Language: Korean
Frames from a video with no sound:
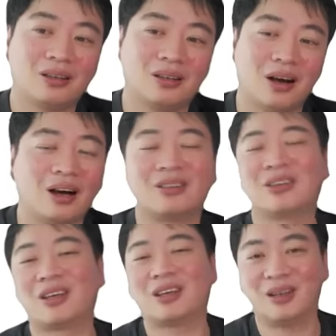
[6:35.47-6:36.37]
아
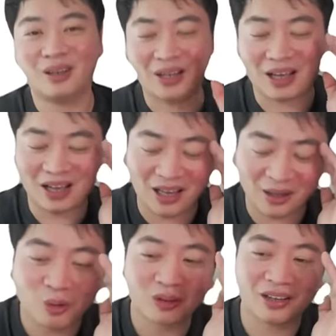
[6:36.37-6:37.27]
그렇게 아니
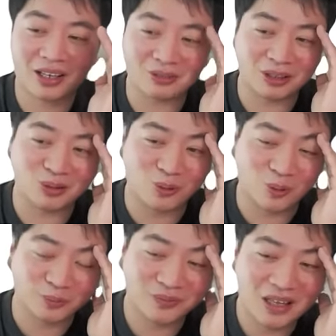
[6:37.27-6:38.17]
곱게 생각하지
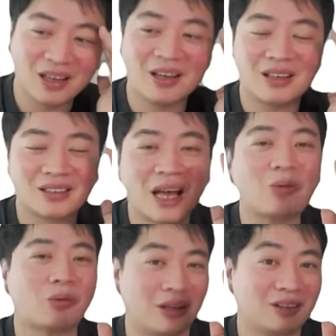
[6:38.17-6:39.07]
마시고
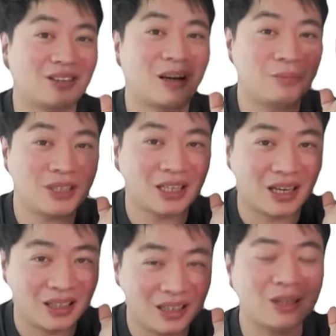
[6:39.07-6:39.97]
사도 되는 특가
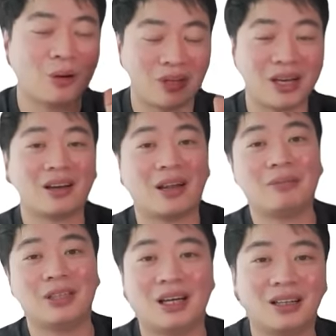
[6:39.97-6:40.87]
PC가 있다고 생각은
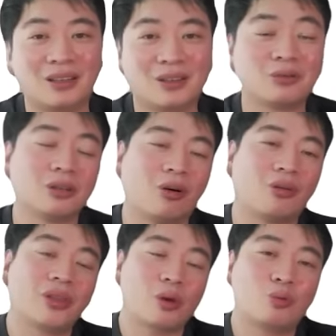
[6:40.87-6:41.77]
합니다 그럼 그걸
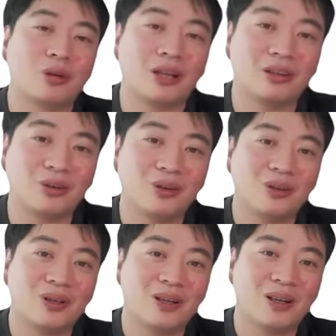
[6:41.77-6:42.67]
어떻게 구분하는데요
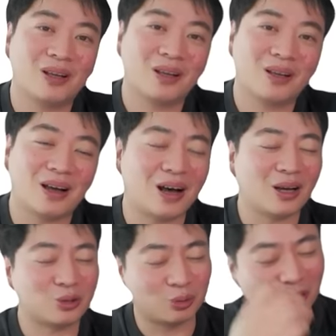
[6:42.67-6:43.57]
아
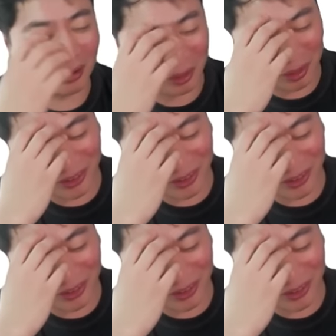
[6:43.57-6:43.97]
졸라 어려워요